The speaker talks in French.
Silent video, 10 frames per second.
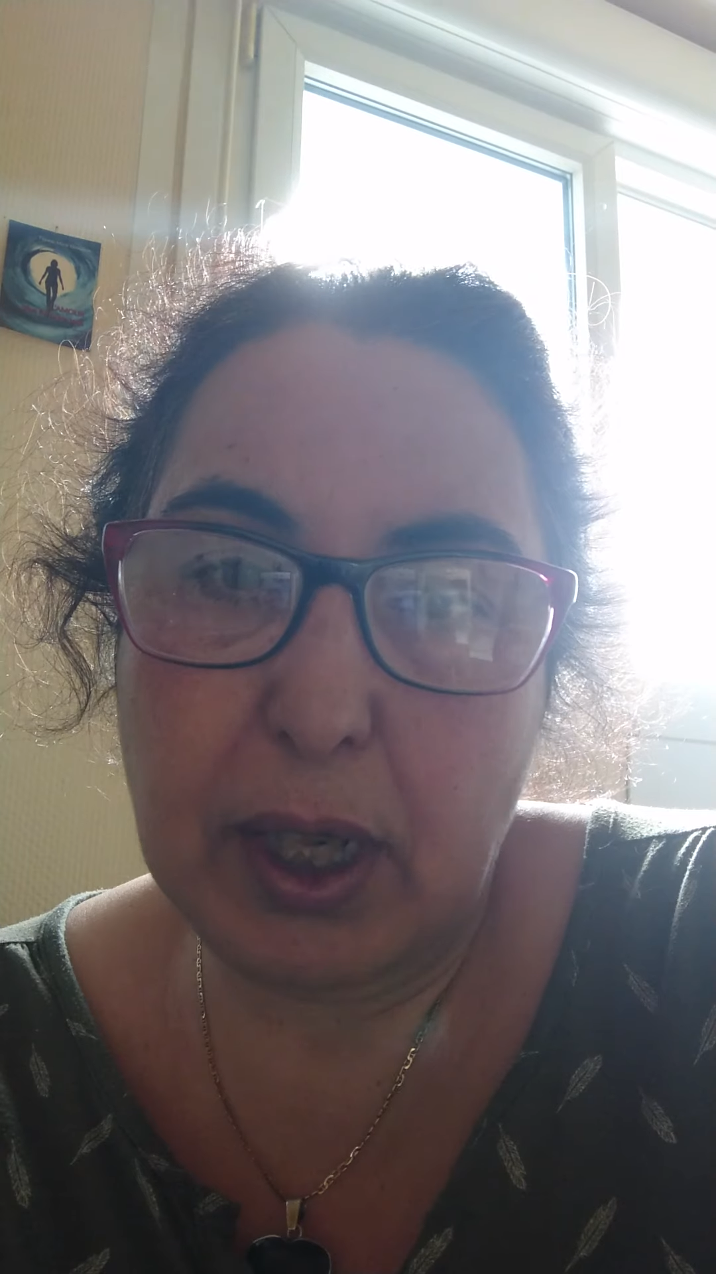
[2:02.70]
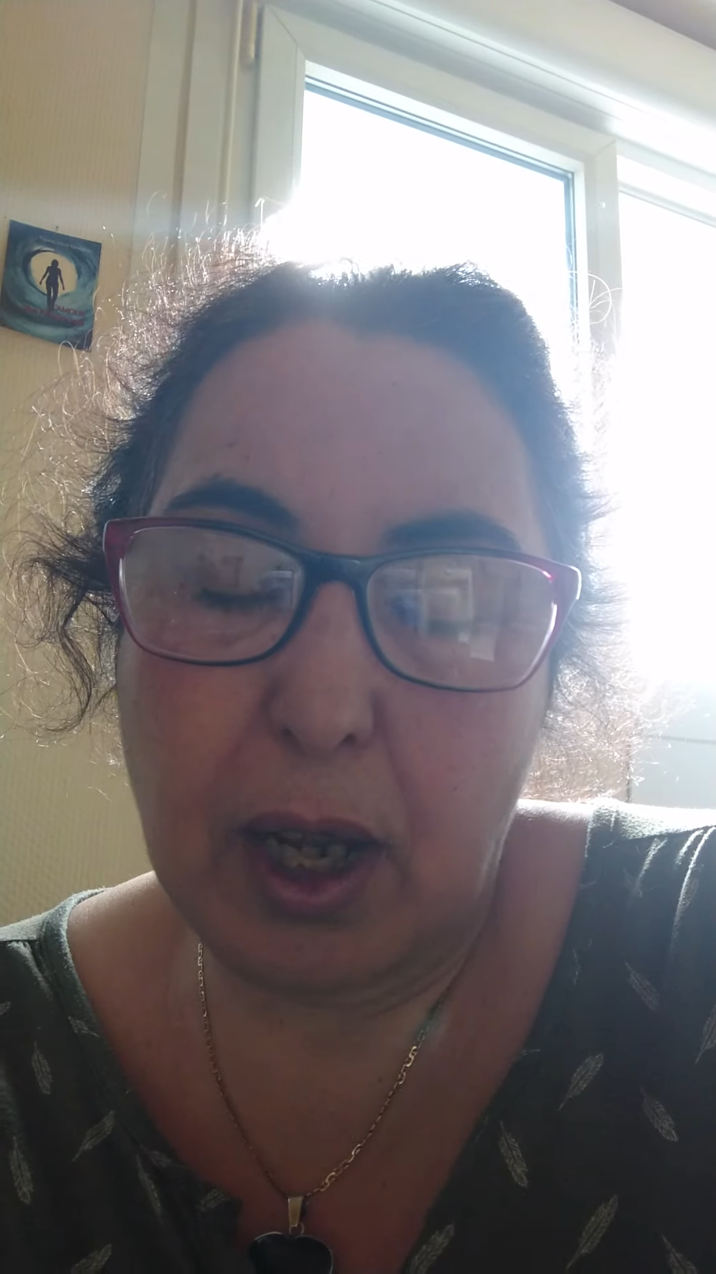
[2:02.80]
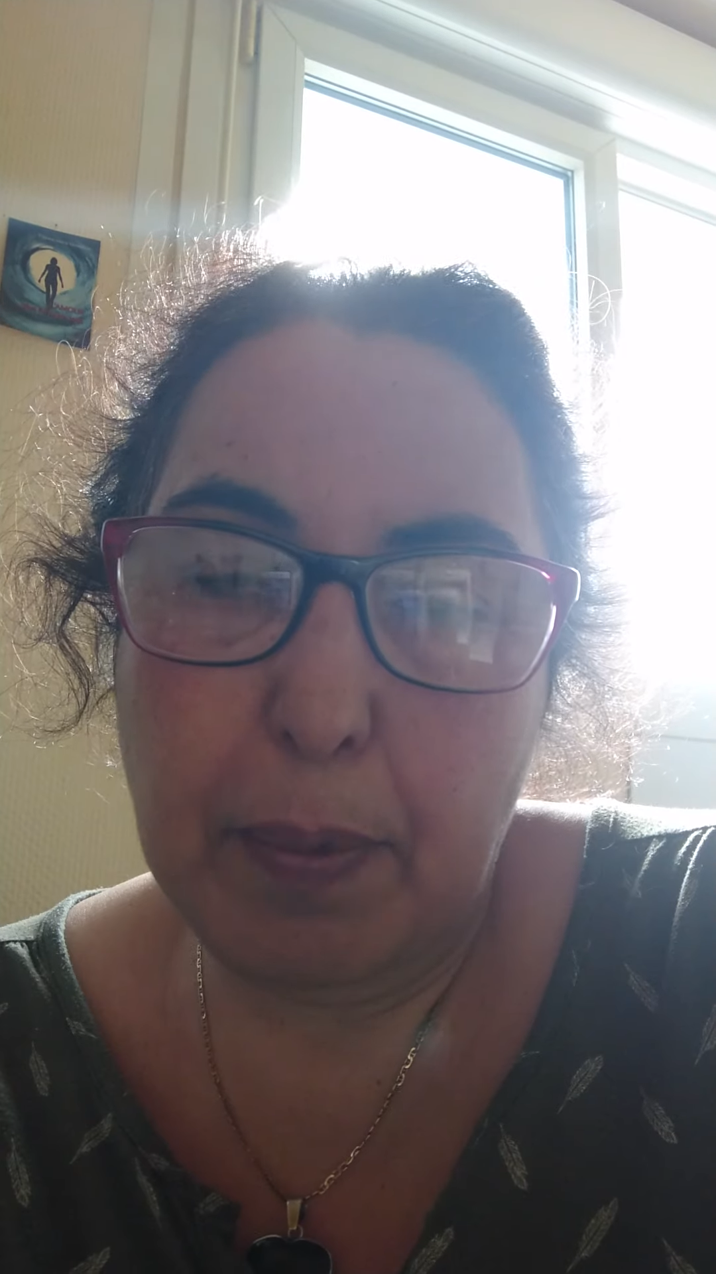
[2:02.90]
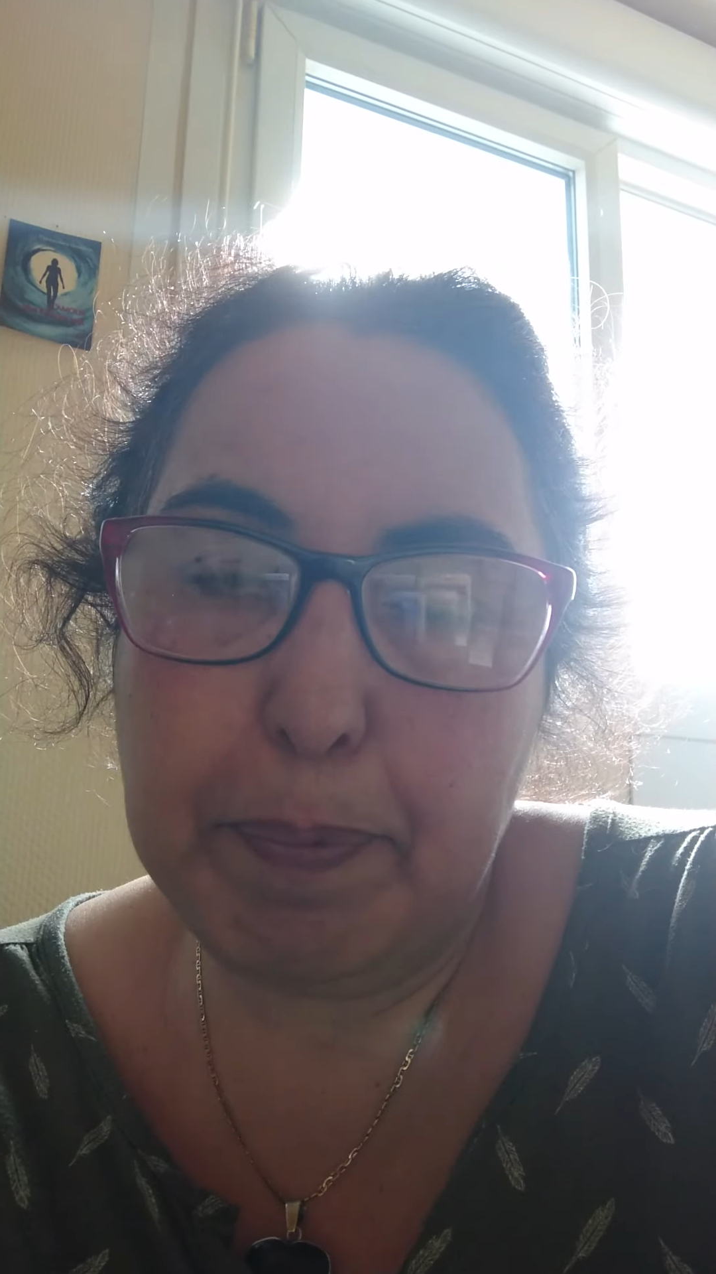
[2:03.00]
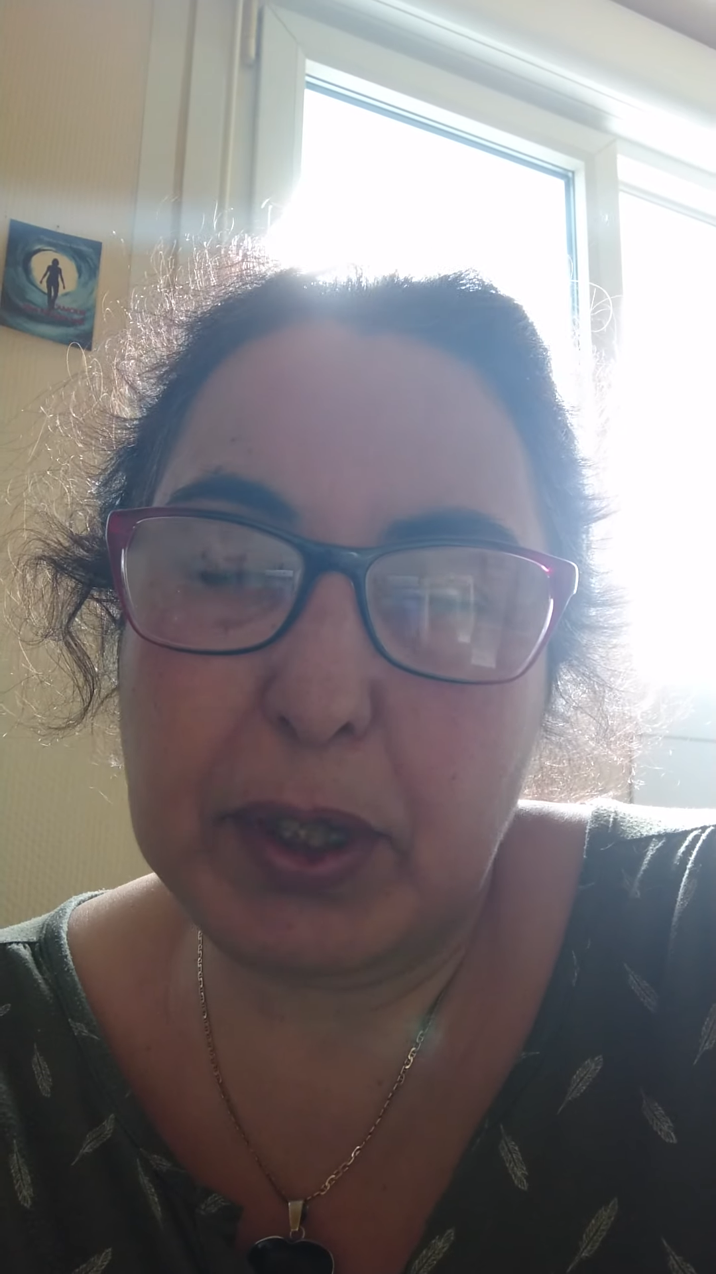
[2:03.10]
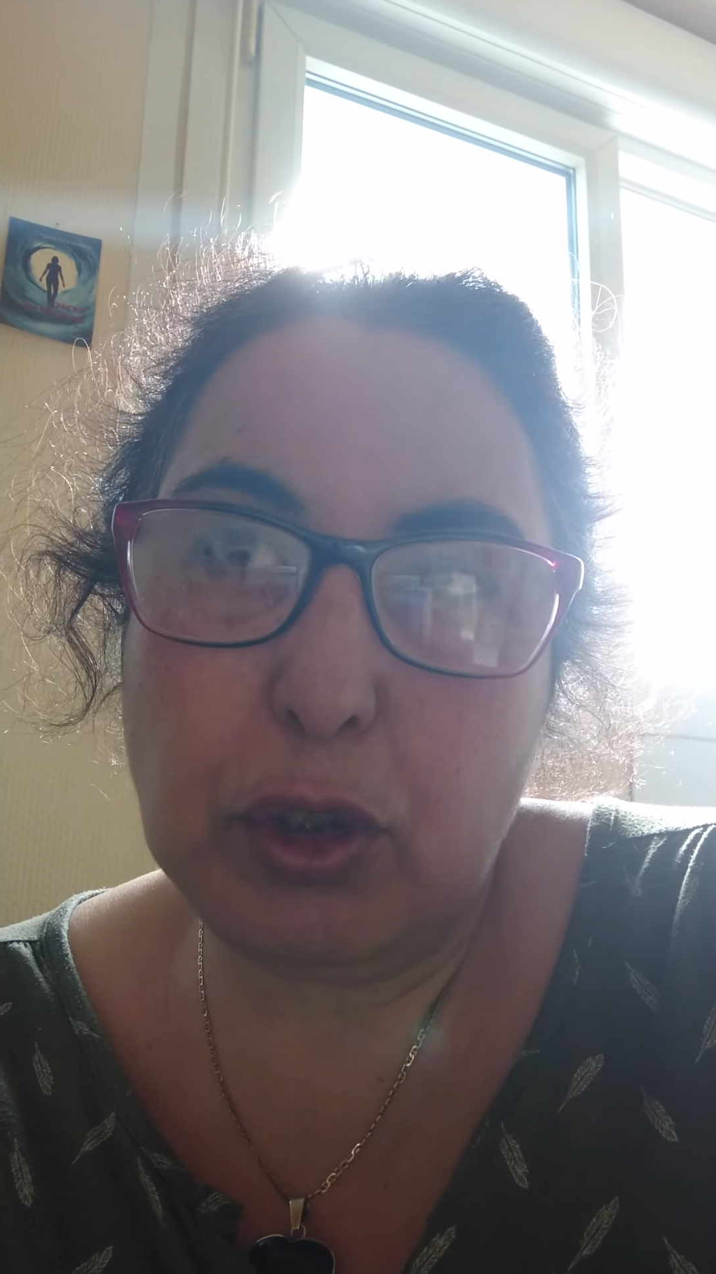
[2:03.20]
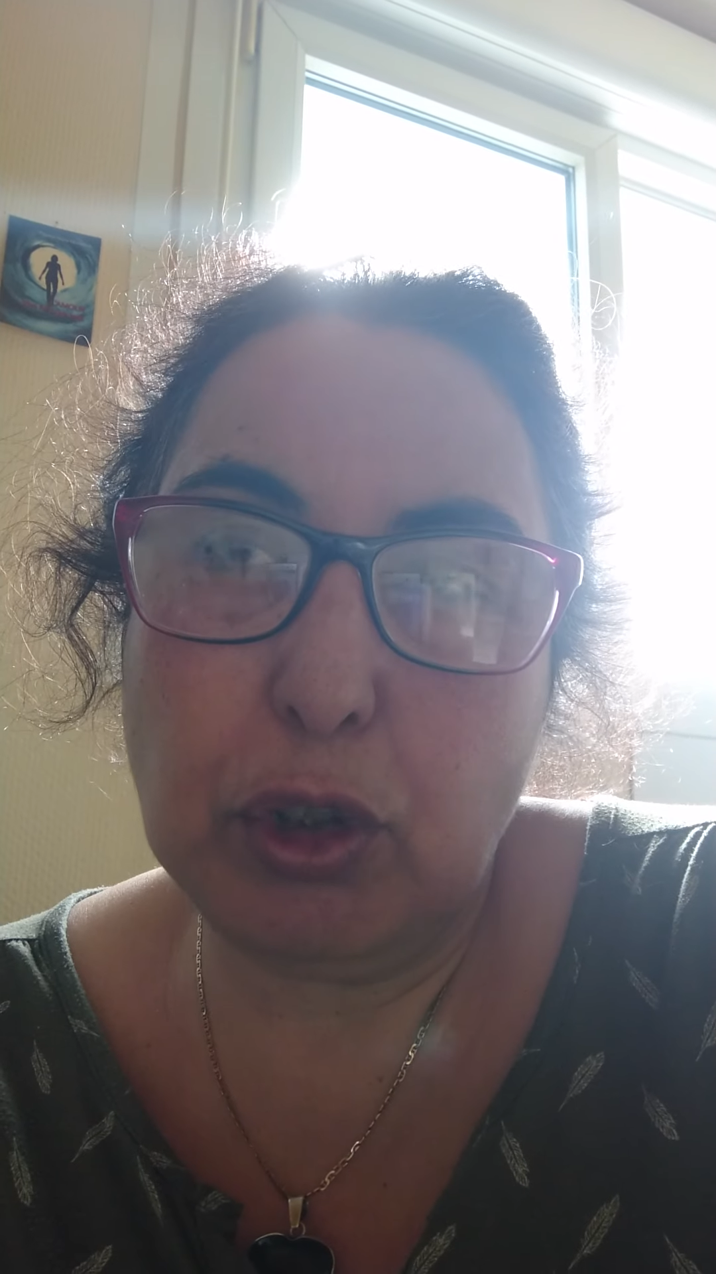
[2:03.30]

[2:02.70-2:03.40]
ça Parce